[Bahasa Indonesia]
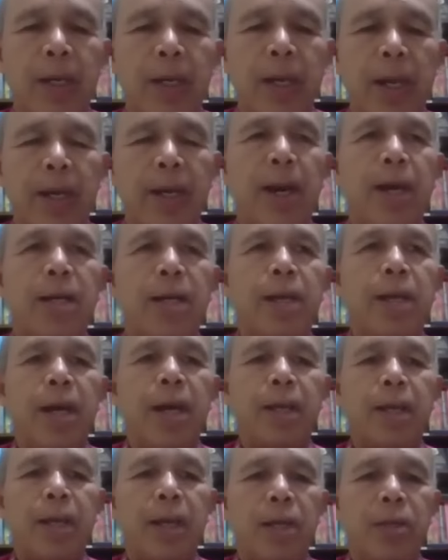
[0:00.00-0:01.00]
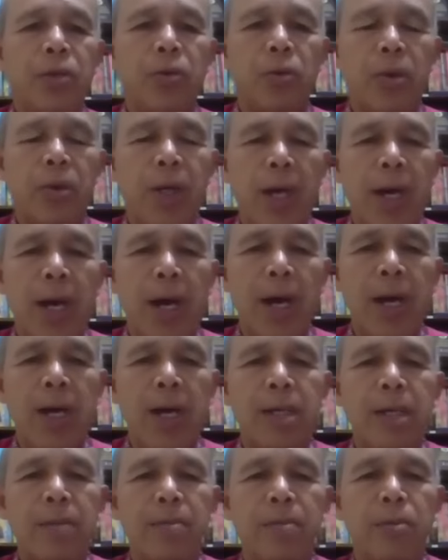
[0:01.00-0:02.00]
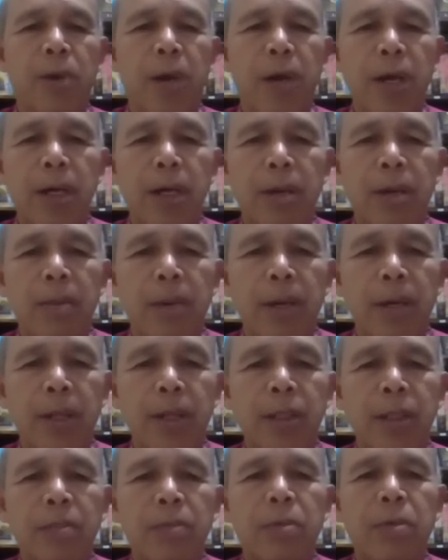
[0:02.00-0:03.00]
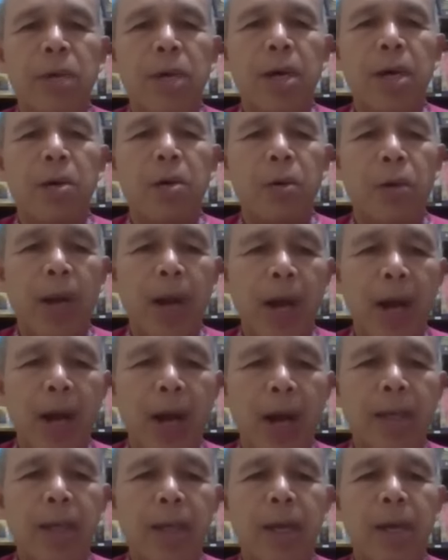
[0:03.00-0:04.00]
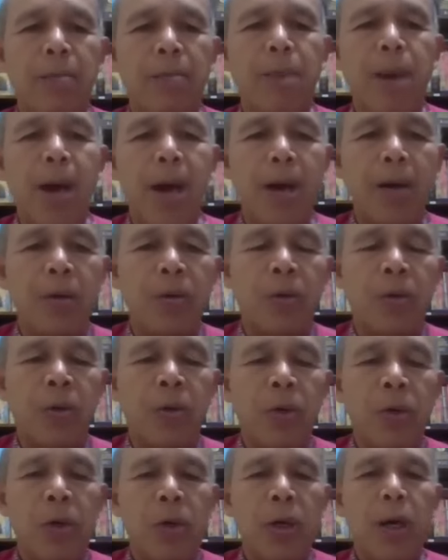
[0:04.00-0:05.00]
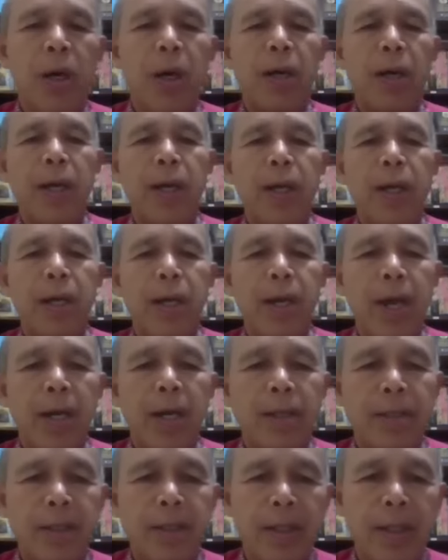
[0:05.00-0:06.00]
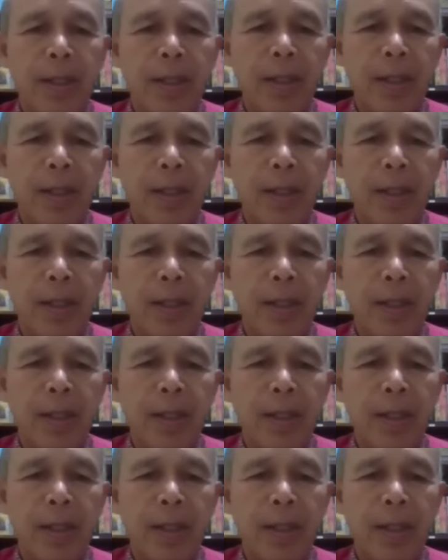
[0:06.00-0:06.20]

Nah inilah saya kira juga imbuan kepada semua orang yang mau uh, rekreasi,